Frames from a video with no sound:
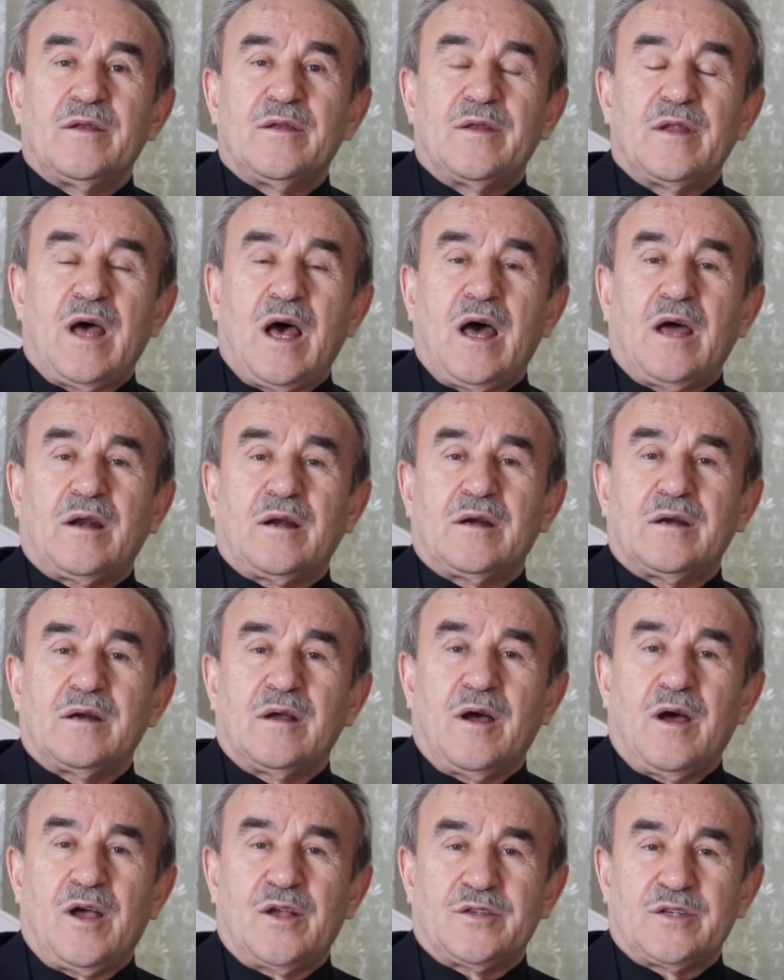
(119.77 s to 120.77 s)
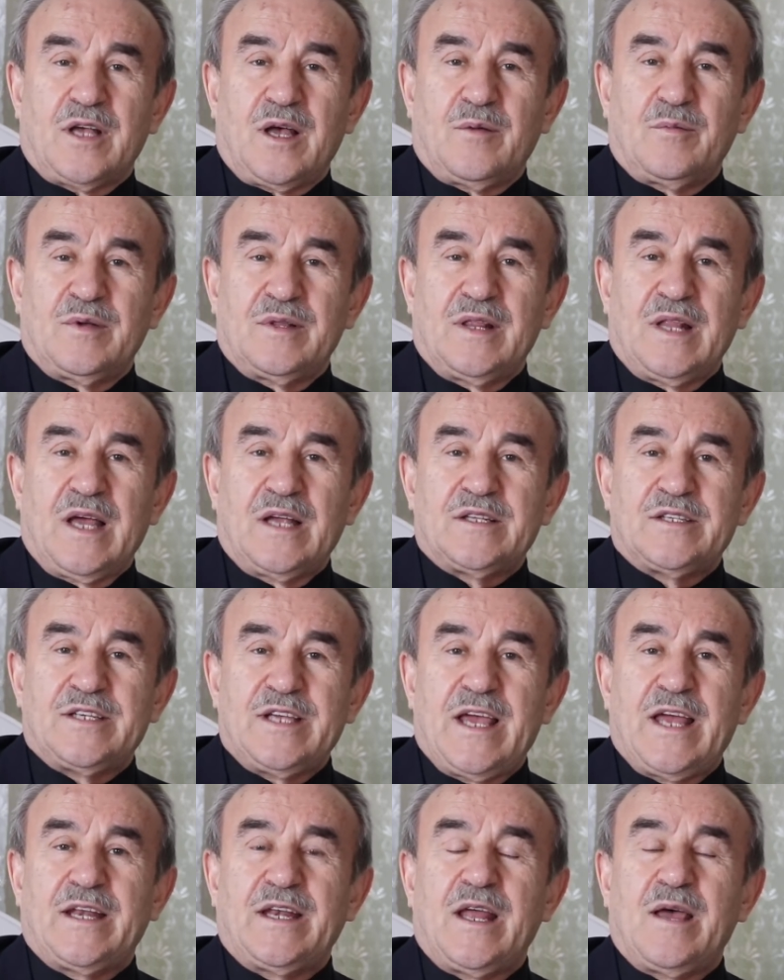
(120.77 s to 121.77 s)
nar azabından,
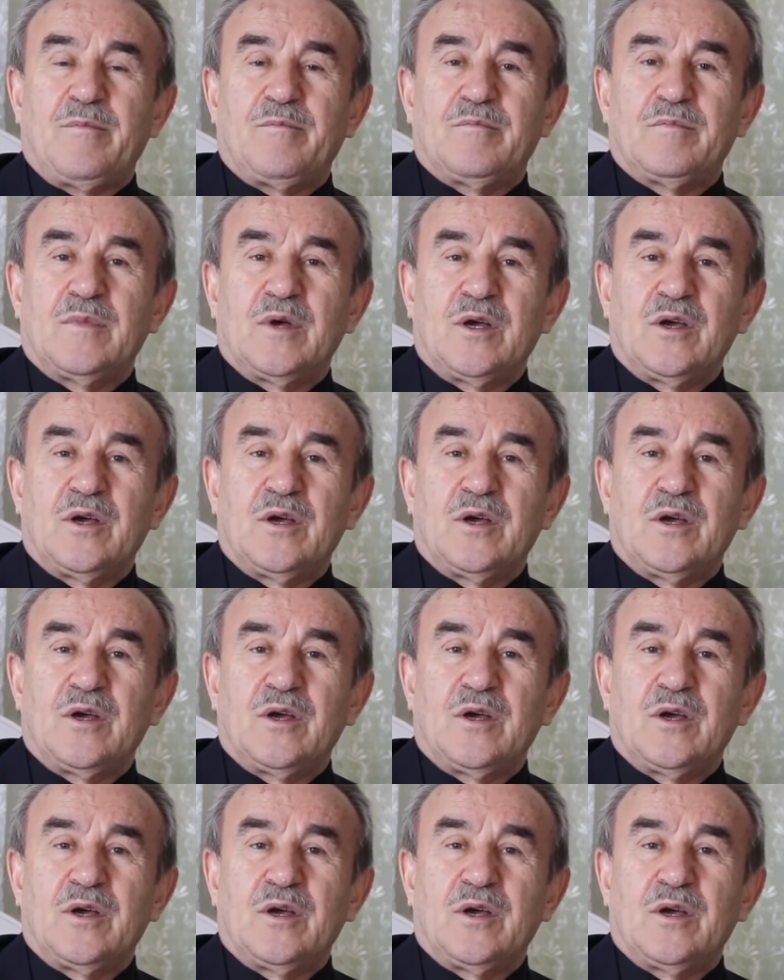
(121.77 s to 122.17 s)
cehennem